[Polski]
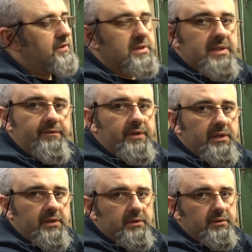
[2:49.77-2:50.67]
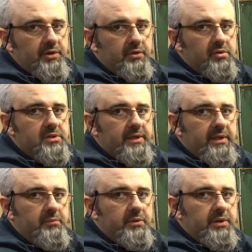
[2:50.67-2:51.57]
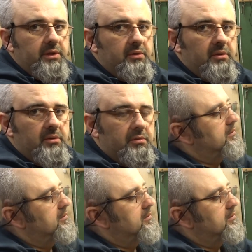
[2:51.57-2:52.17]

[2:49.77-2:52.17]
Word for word: zestawie nie dostajemy tego.